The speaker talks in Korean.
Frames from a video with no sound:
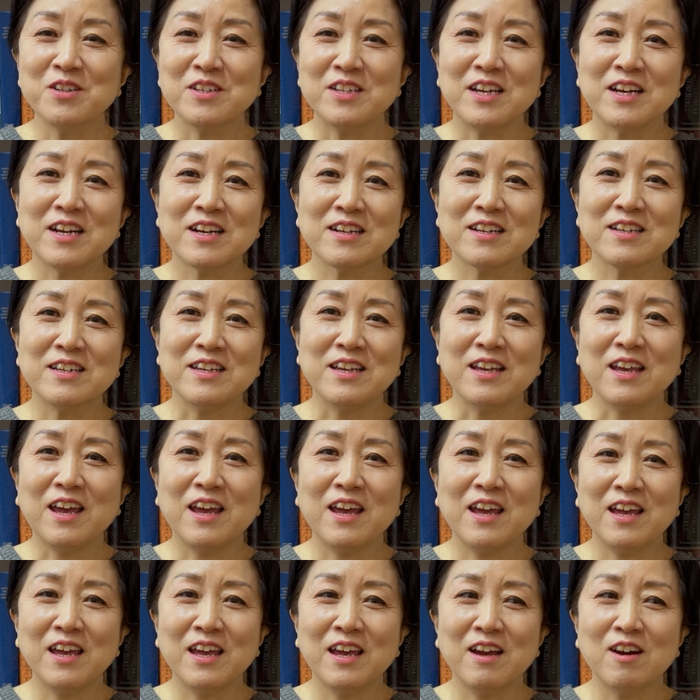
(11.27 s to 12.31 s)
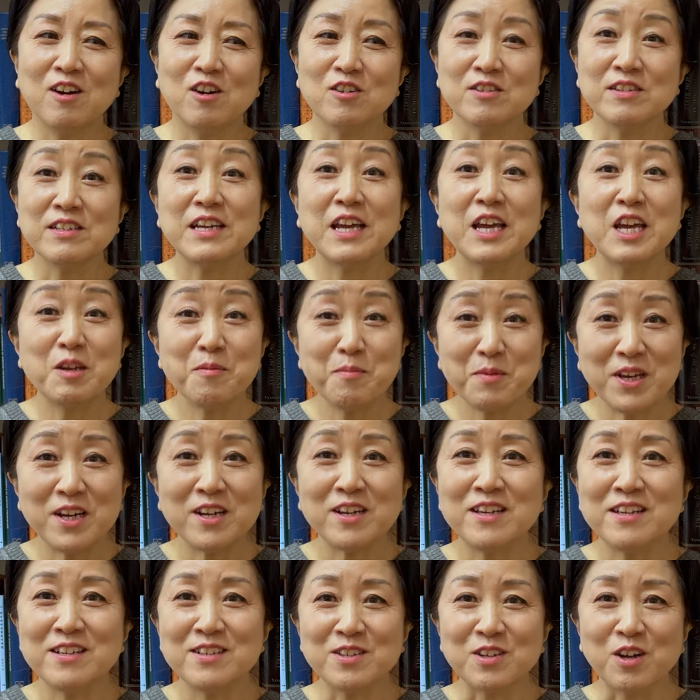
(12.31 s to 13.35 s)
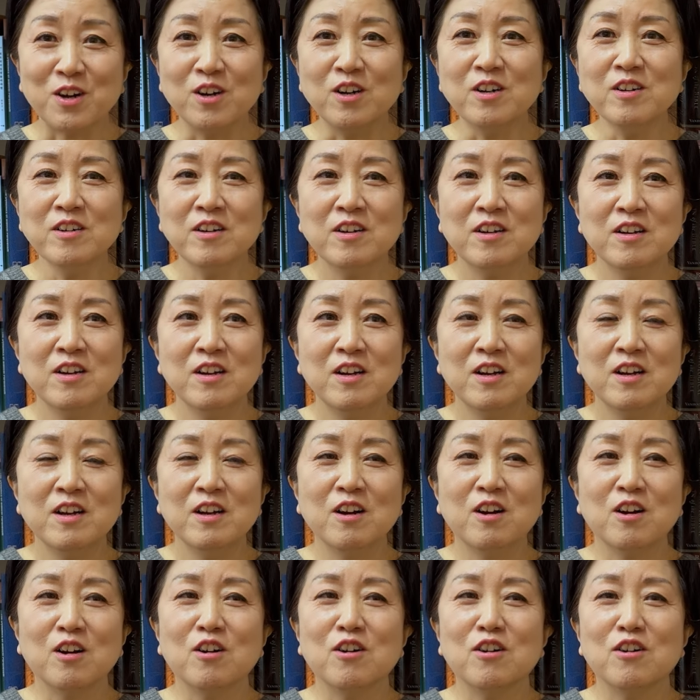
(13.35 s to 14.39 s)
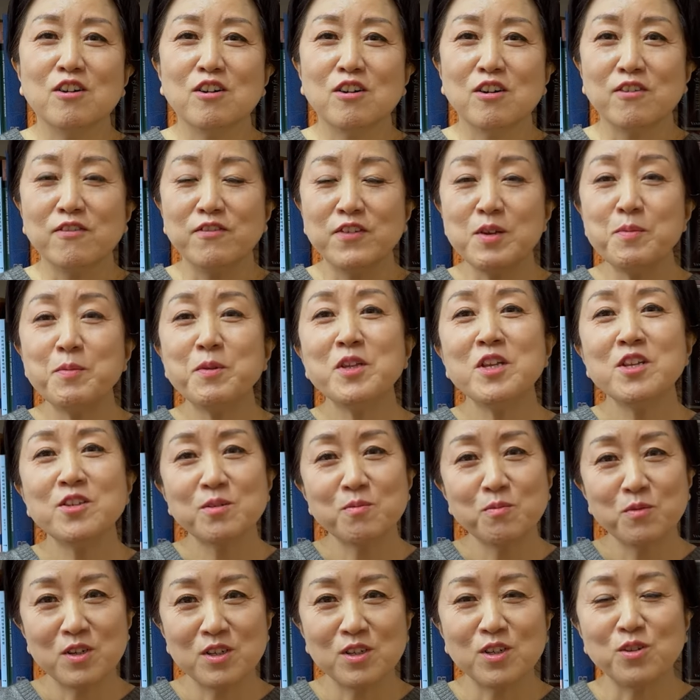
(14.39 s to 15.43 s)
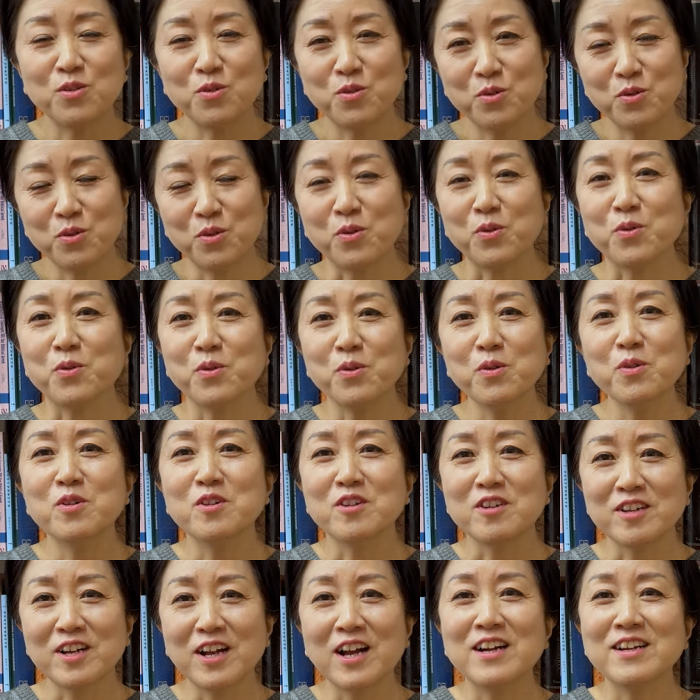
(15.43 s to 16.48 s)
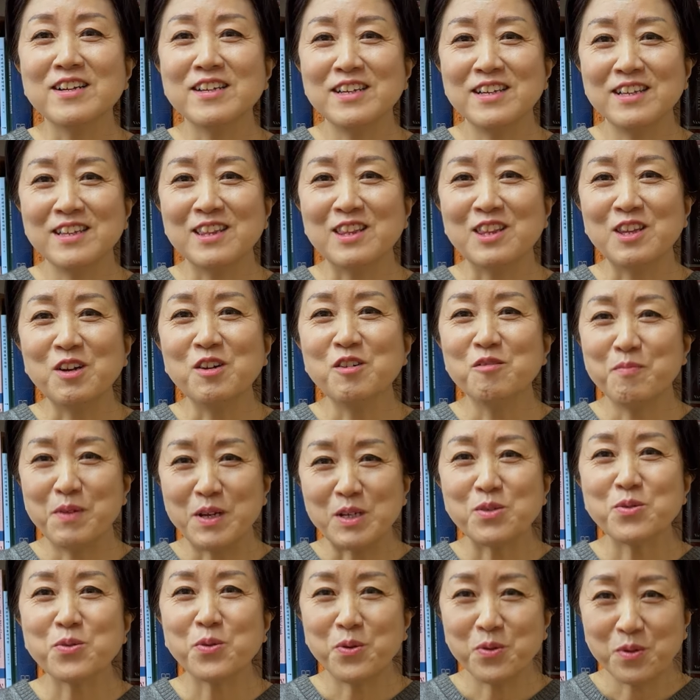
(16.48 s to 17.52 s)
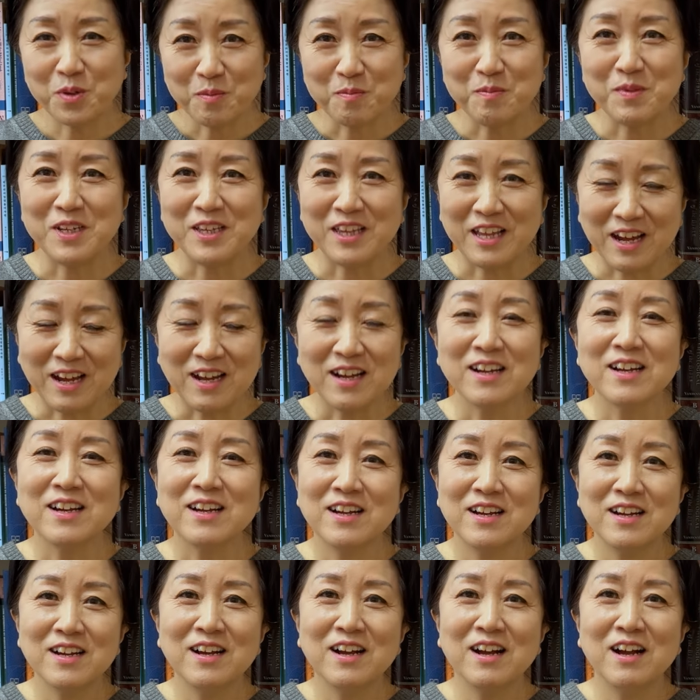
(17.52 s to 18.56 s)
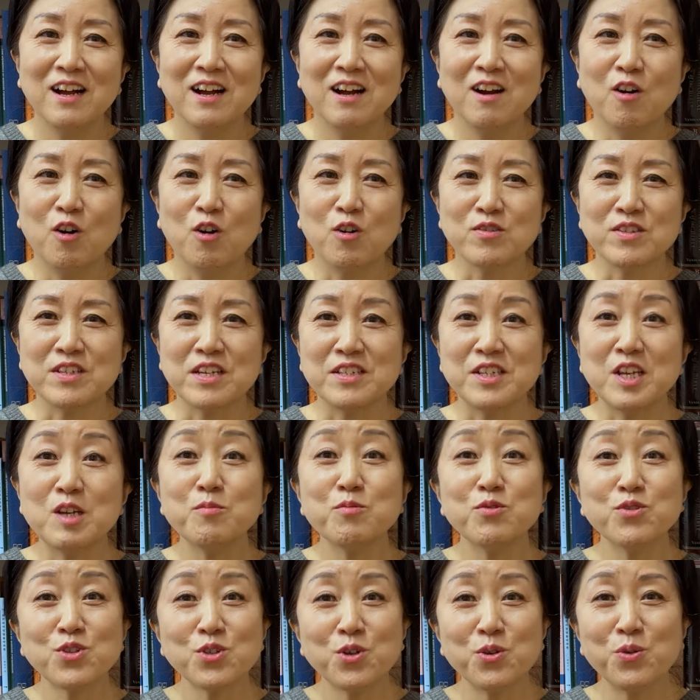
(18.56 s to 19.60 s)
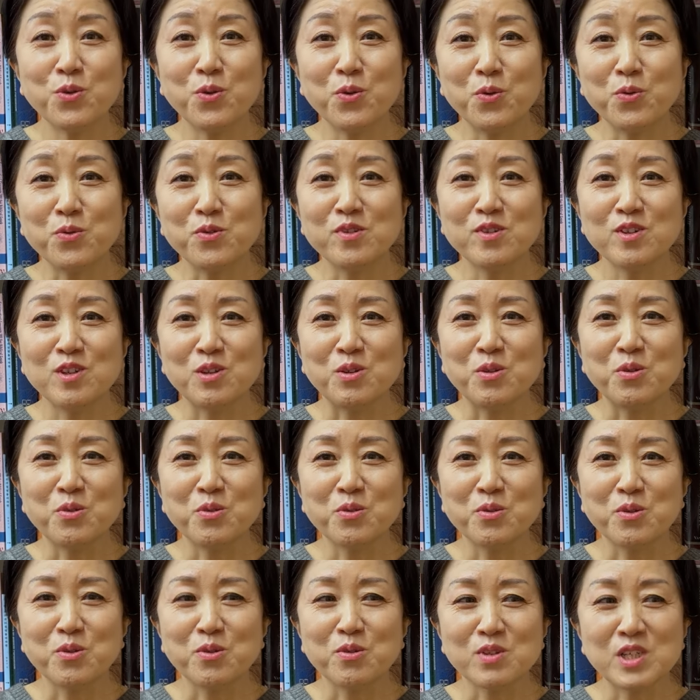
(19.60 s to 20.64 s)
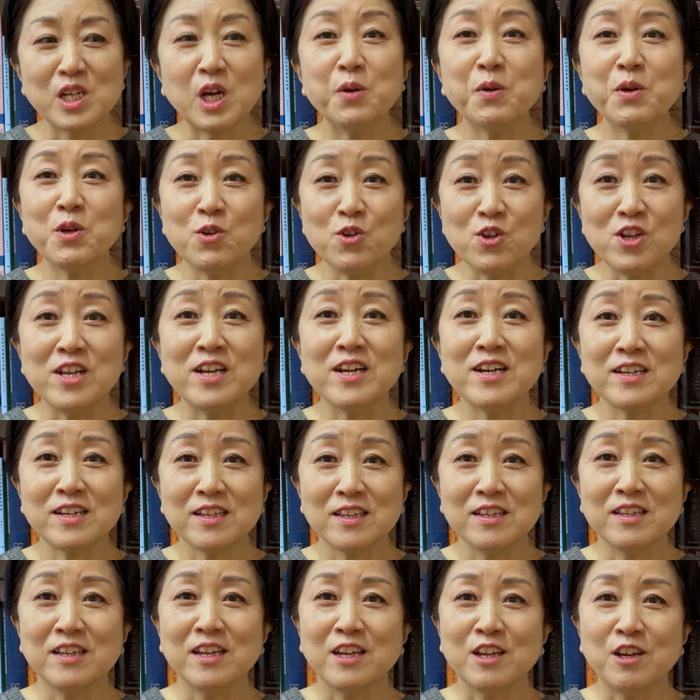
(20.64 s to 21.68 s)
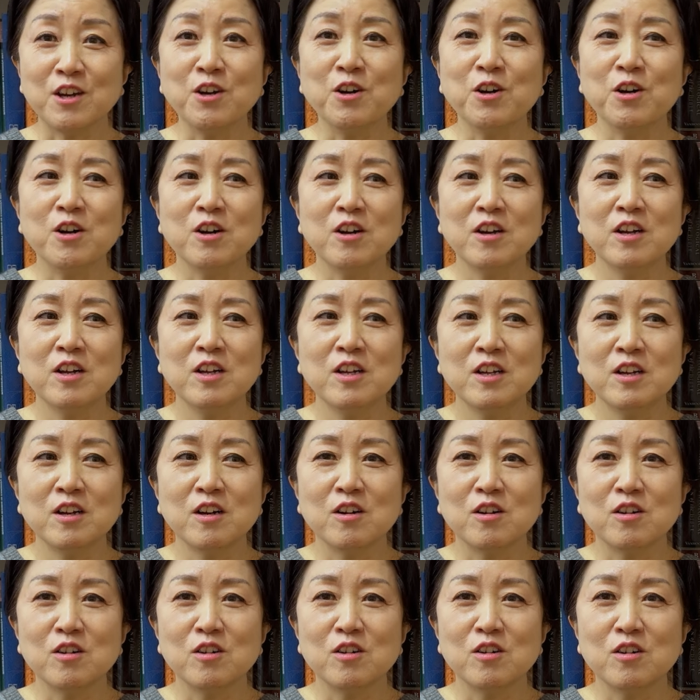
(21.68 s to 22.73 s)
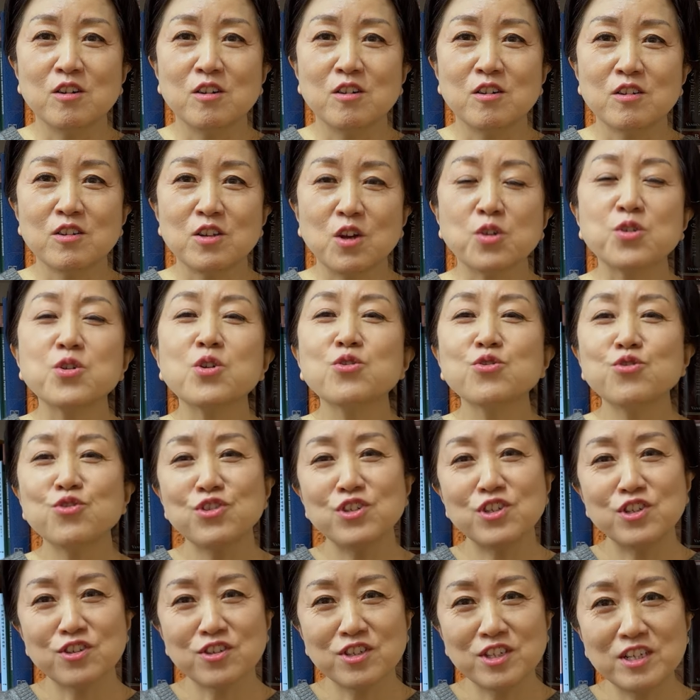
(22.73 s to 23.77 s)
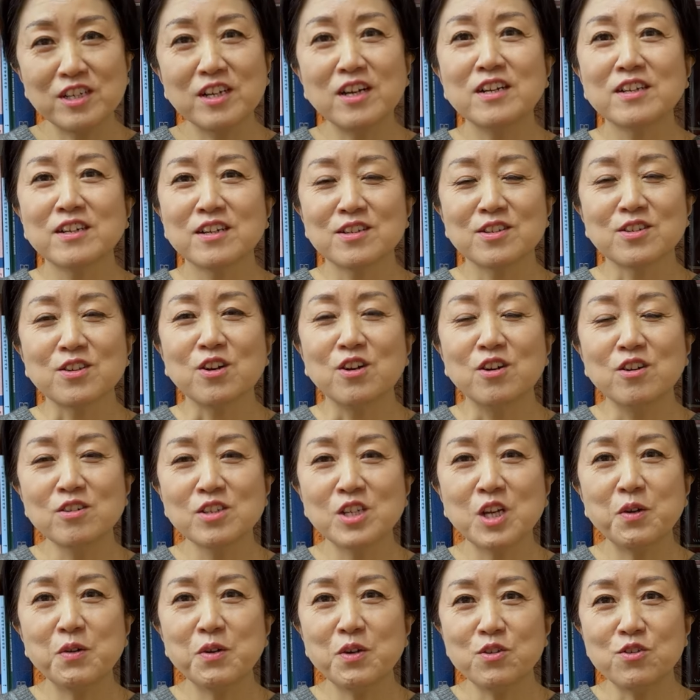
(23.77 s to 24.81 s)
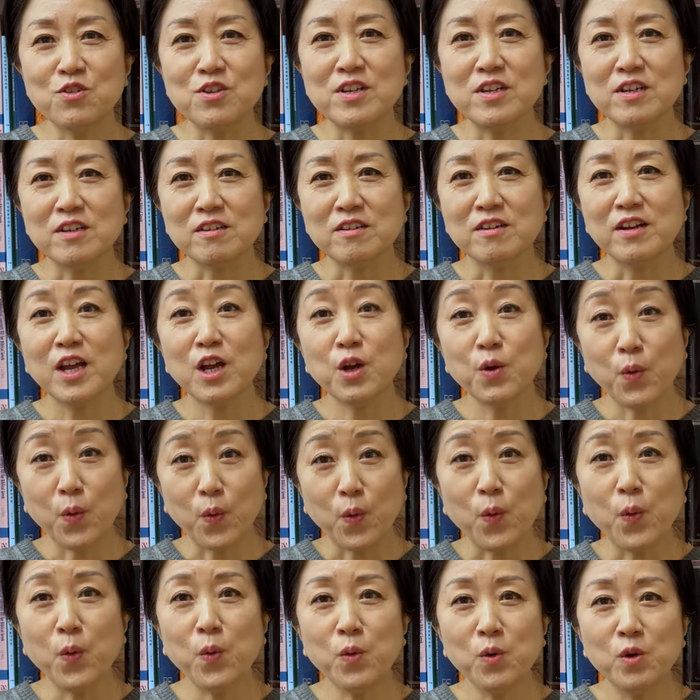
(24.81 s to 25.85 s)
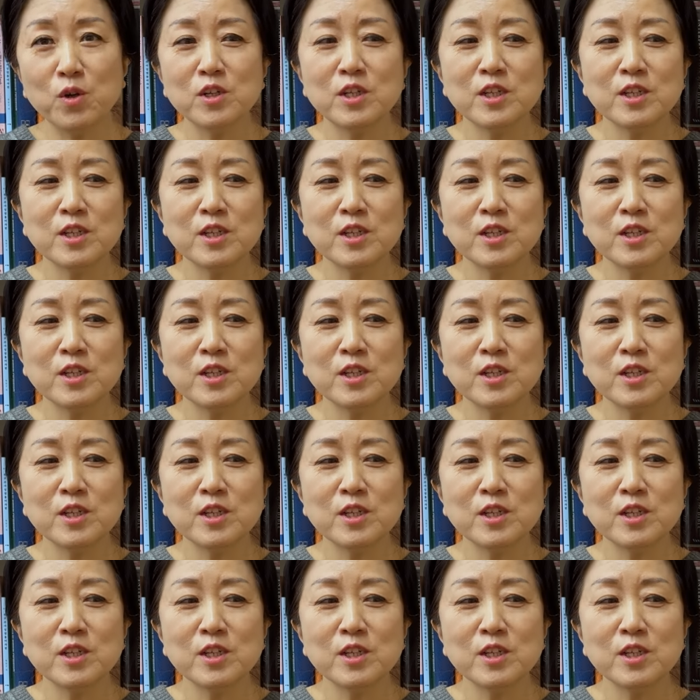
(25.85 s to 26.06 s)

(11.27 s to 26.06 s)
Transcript: 이 학기에 어, 느헤미야에서 어, 페미니즘과 기독교를 강의했던 백소영입니다. 어, 제 세부 전공은 기독교 사회윤리학인데요. 어, 여성주의적 시각에서 사회윤리학을 했고